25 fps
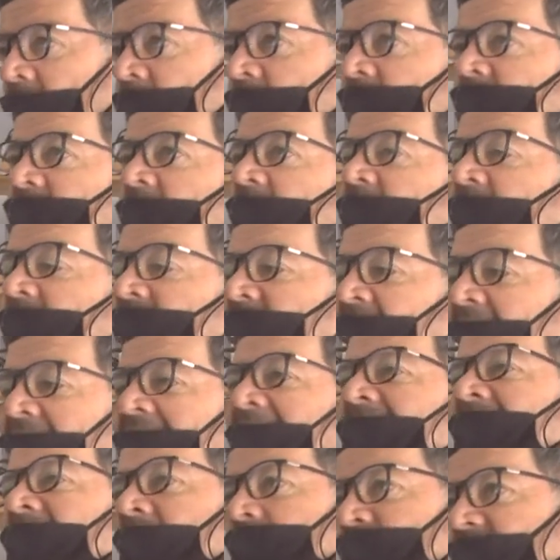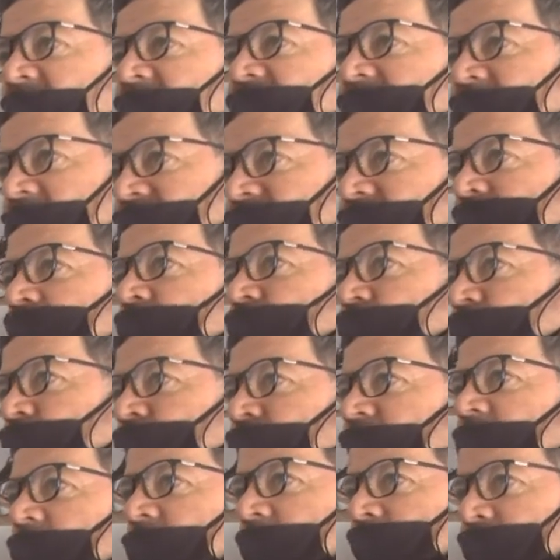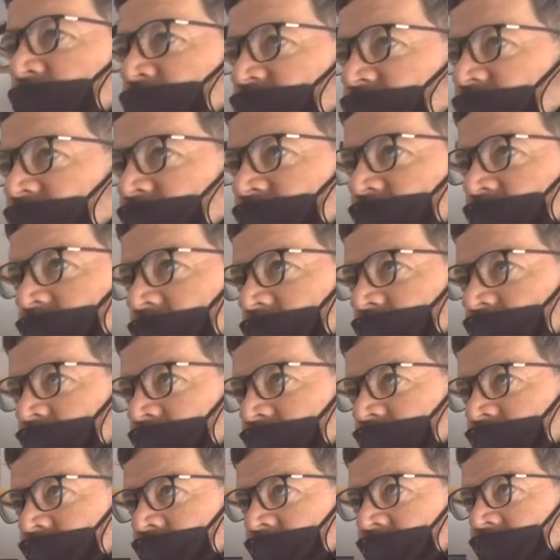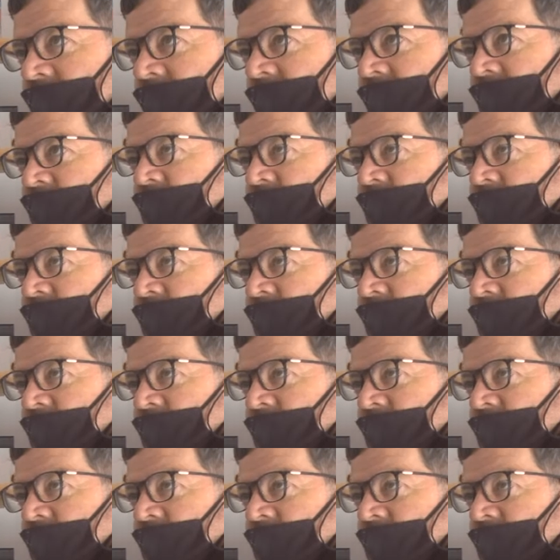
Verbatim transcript: con tarjeta, además te hacemos un 5% de descuento.